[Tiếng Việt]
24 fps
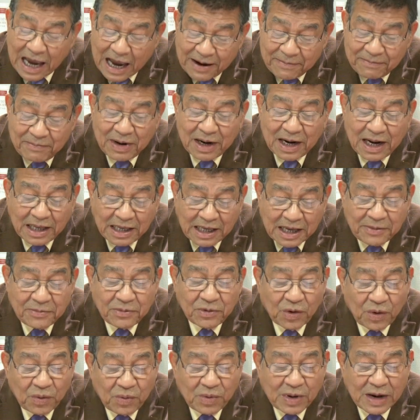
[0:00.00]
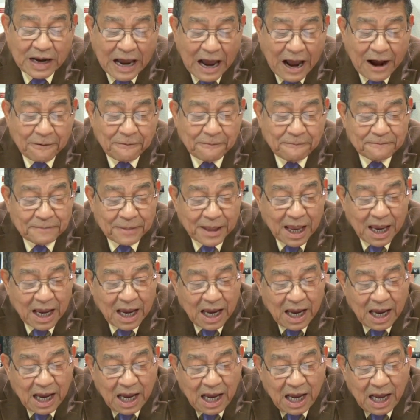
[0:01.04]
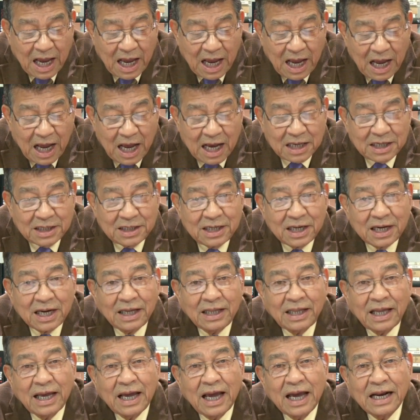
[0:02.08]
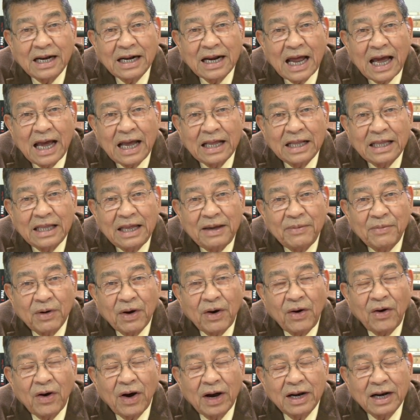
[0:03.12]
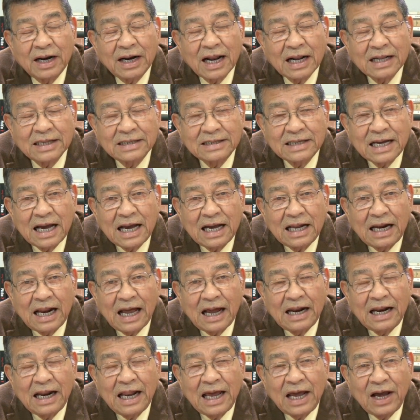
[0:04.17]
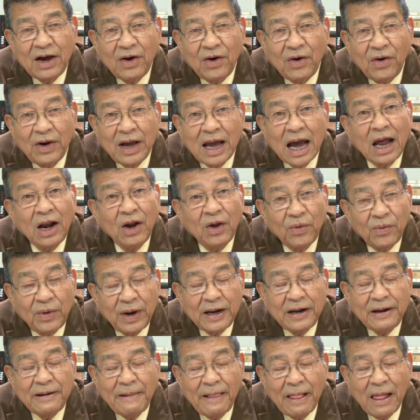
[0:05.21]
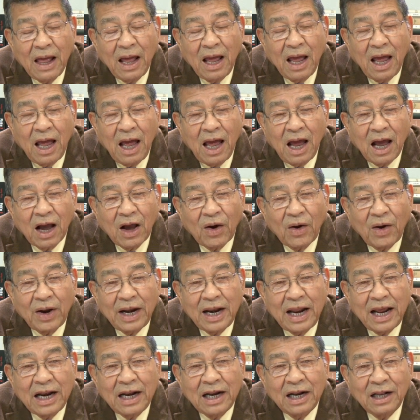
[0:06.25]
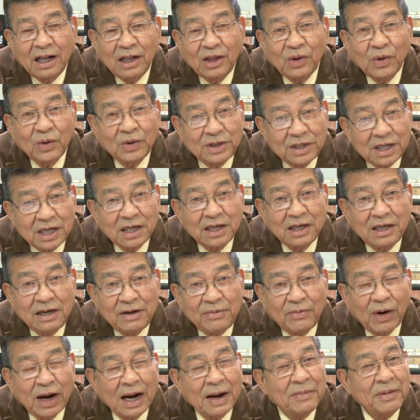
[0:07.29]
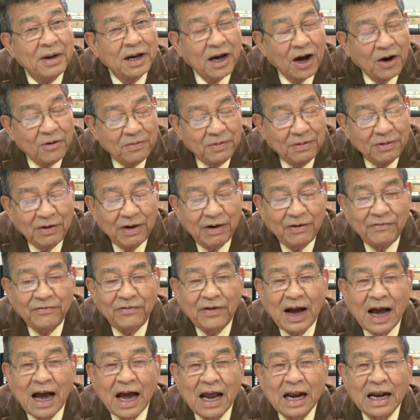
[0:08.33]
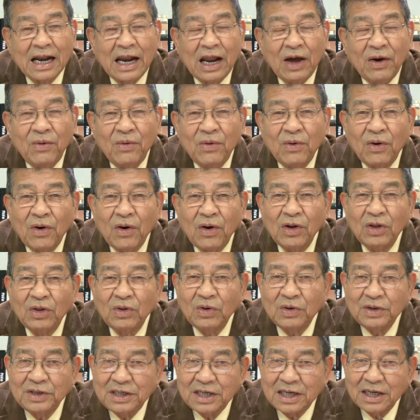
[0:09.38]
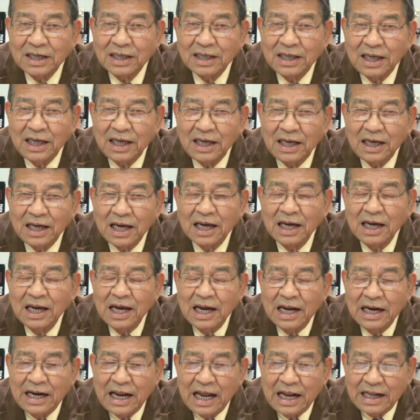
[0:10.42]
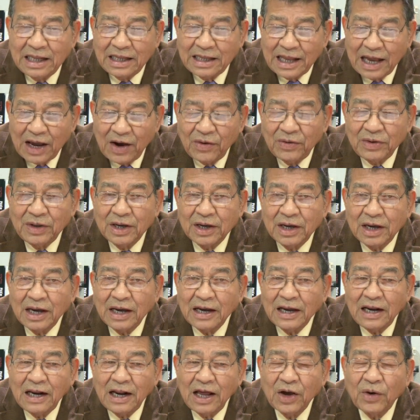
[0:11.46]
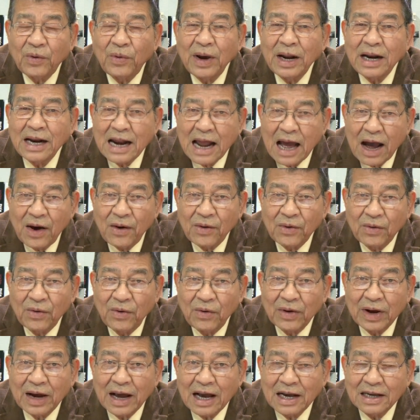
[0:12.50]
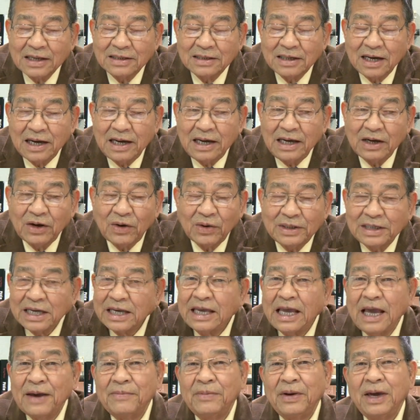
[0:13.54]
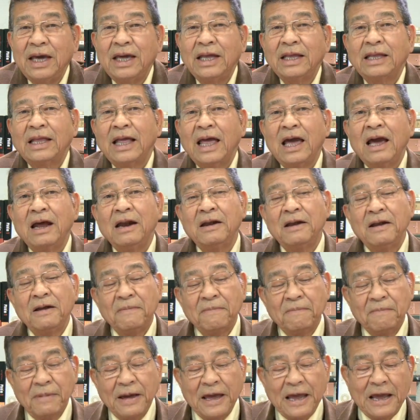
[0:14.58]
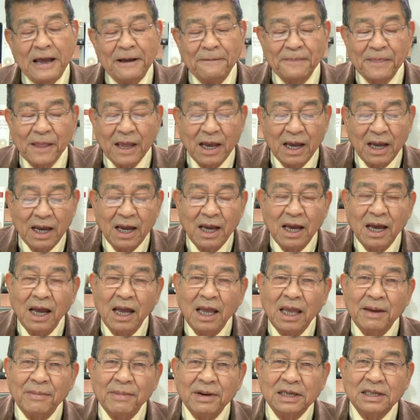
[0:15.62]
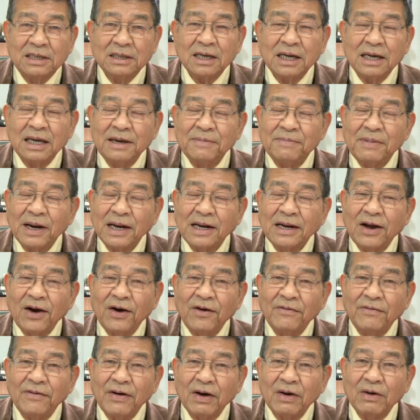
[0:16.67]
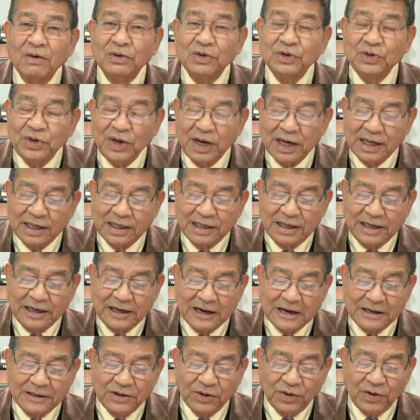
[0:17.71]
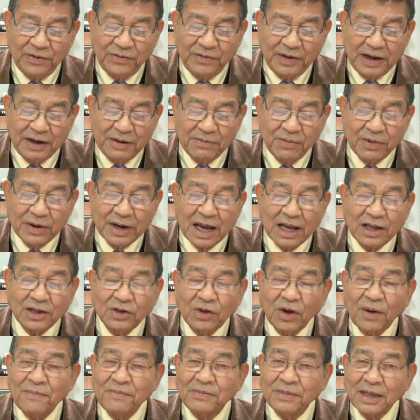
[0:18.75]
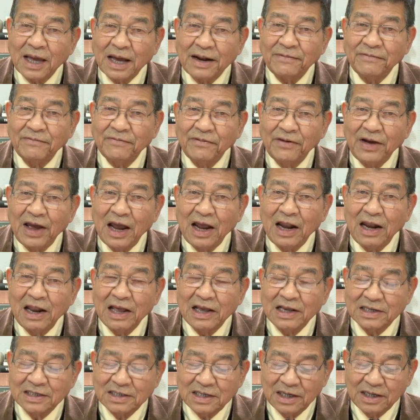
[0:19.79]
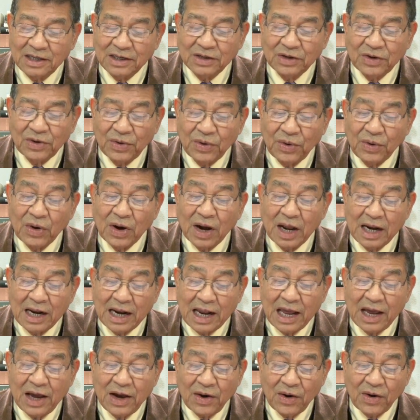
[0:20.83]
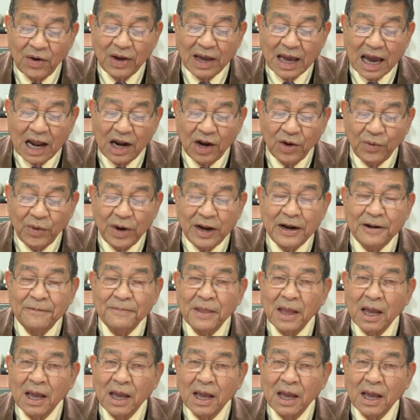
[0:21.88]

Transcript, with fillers: em bị lây nhiễm cũng cao. Ờ, trước cái tình hình này thì một câu hỏi được đặt ra là lễ hội Halloween ờ, có nên tổ chức như mọi năm hay không và nếu có tổ chức thì nên theo những cái lời khuyên nào của các giới có trách nhiệm về y tế ở nước Mỹ. Nhưng mà trước khi bắt đầu vào câu chuyện thì ờ, thưa quý vị một cách tóm tắt về lịch sử của lễ hội Halloween.